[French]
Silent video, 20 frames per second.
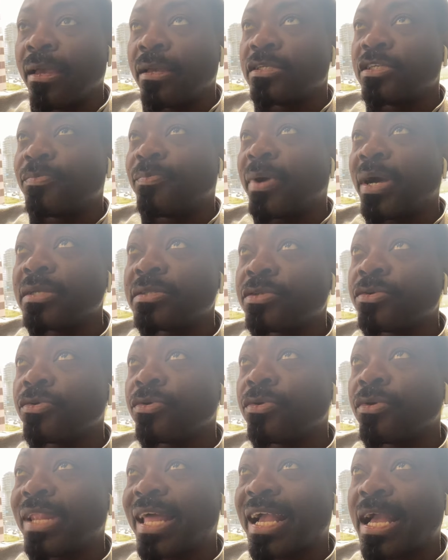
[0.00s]
Je pense que
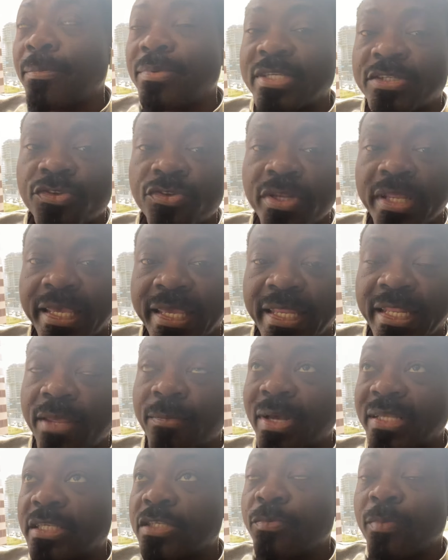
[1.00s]
la captation des
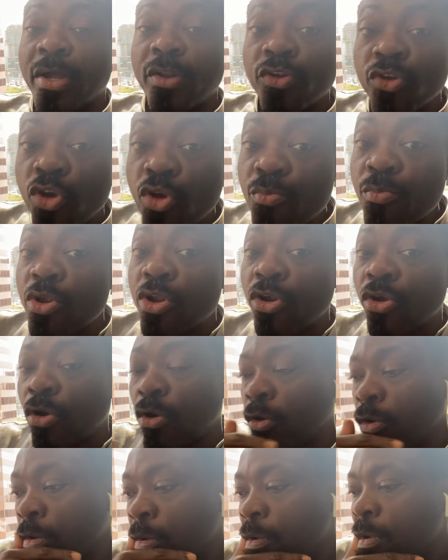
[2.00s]
IDEMA, c'est seulement 2
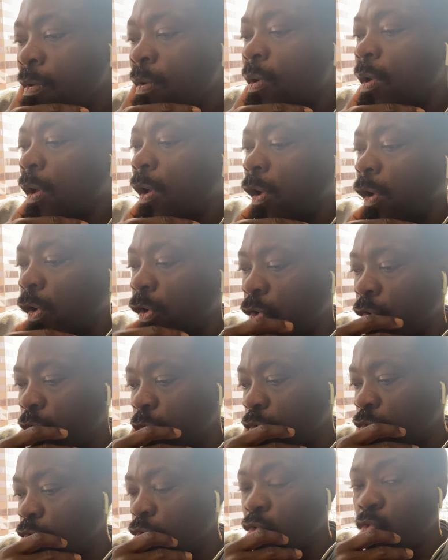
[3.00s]
millions euh,
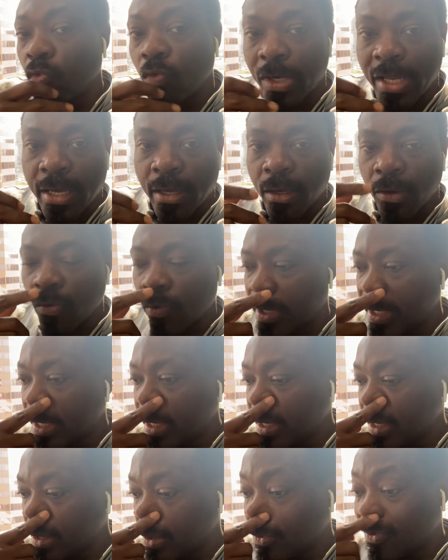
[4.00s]
de dollars. OK?
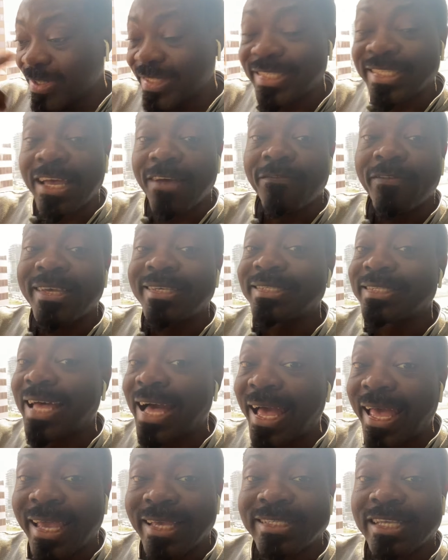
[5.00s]
Donc, si ça fait
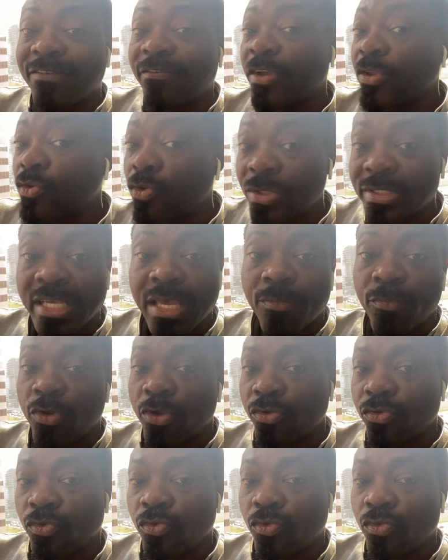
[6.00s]
100x, ça fait 200 millions de